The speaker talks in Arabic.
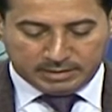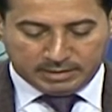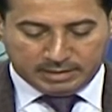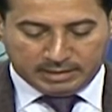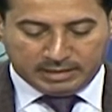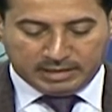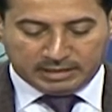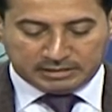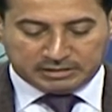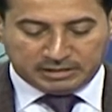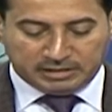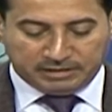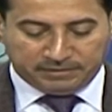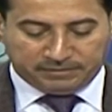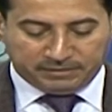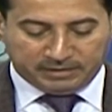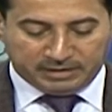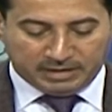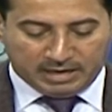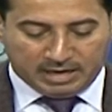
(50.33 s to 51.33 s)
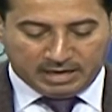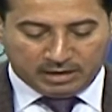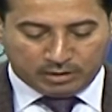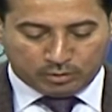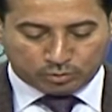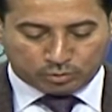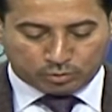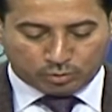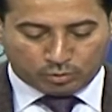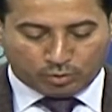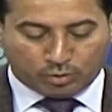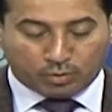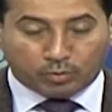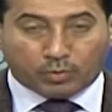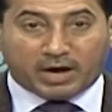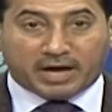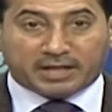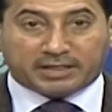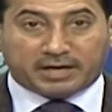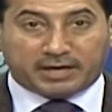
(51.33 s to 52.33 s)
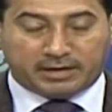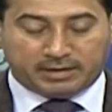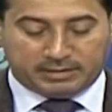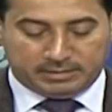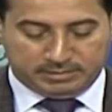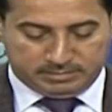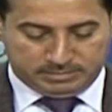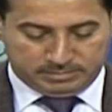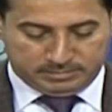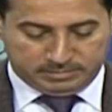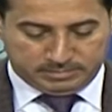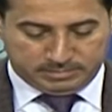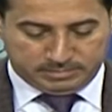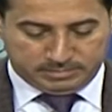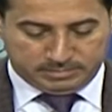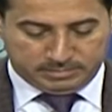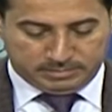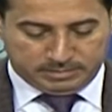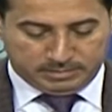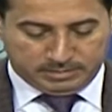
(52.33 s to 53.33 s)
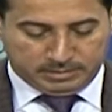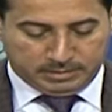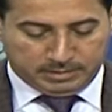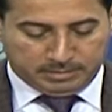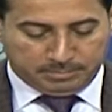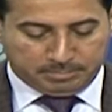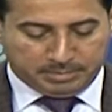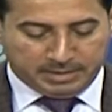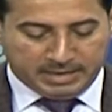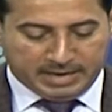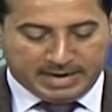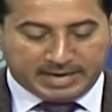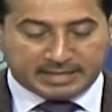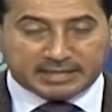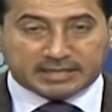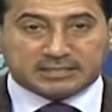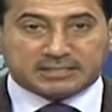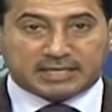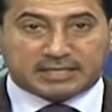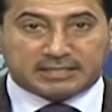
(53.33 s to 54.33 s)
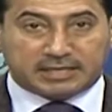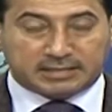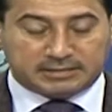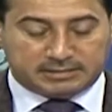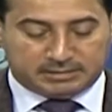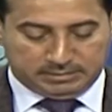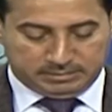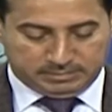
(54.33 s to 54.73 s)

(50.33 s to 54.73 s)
التي فيها قصور واضح بهذا الصدد